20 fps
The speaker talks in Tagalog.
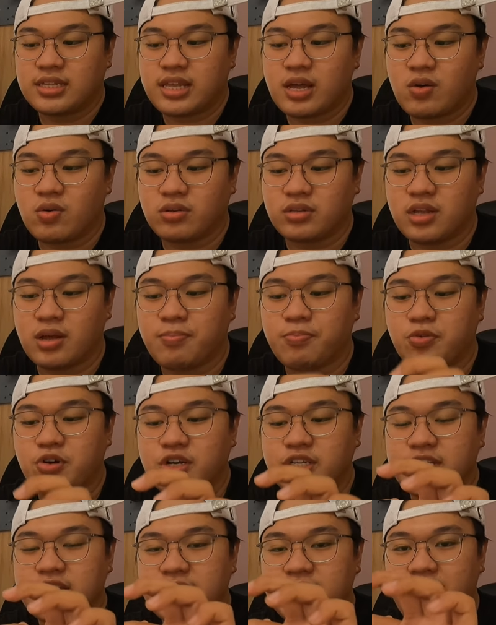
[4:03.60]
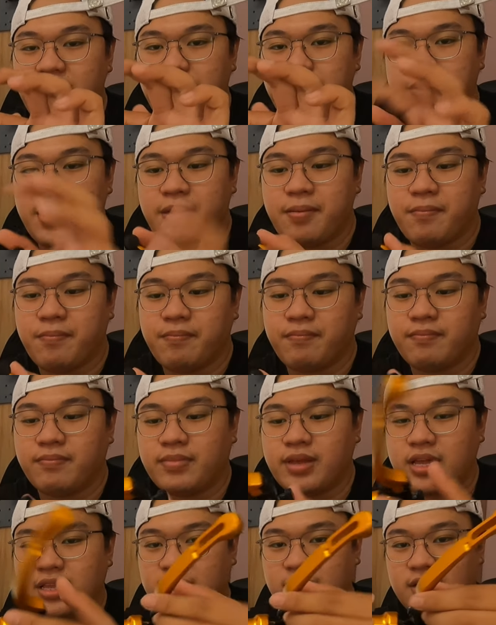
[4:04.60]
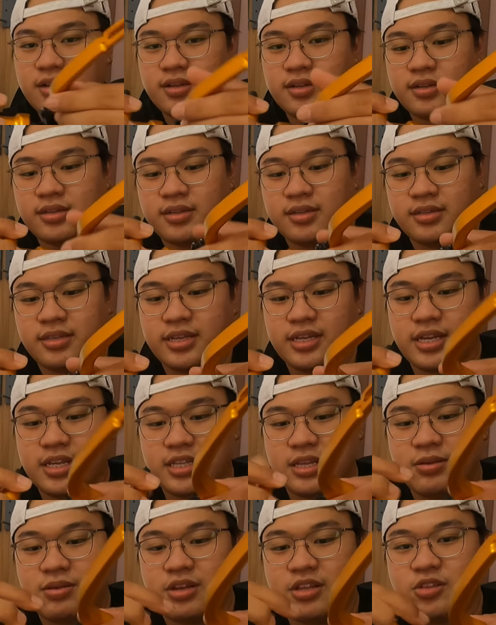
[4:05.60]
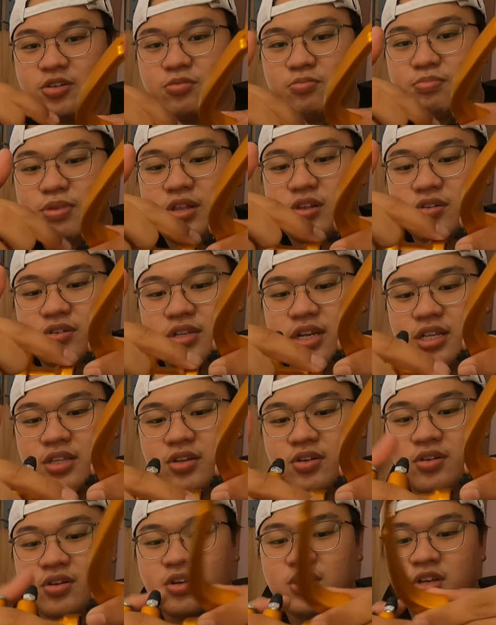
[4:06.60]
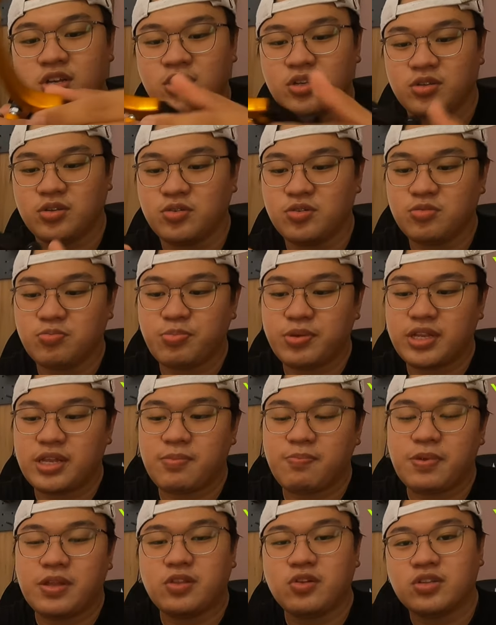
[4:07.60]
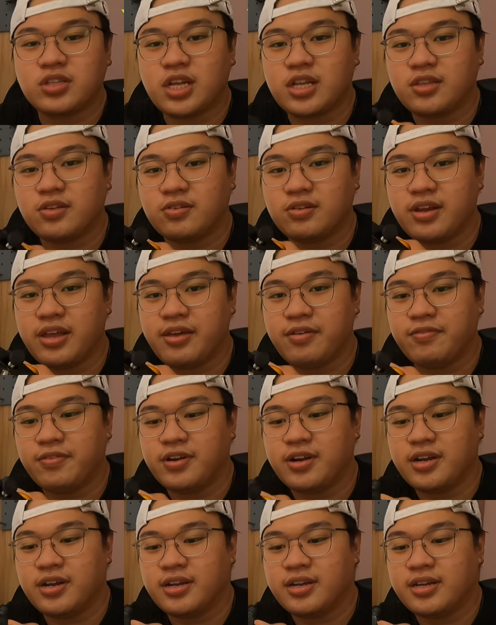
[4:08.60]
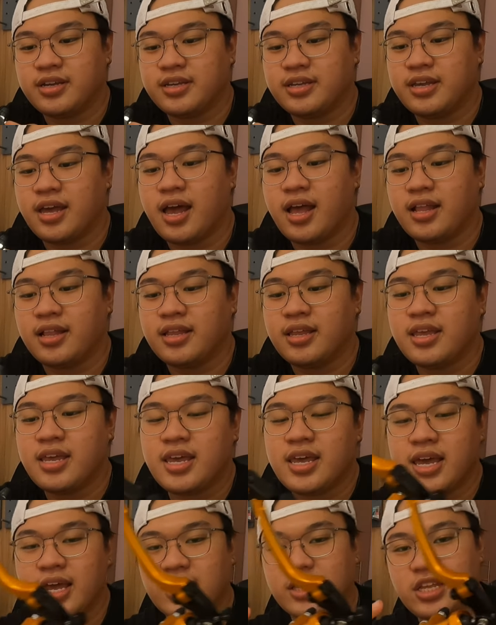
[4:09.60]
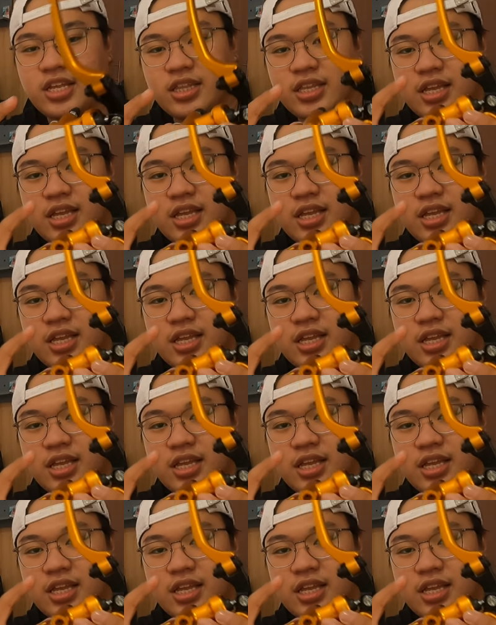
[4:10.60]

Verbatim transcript: tinatawag na 14mm. Ito, nakita Itong bilog na to, yung pinipindutan ng lever. Yan. Ito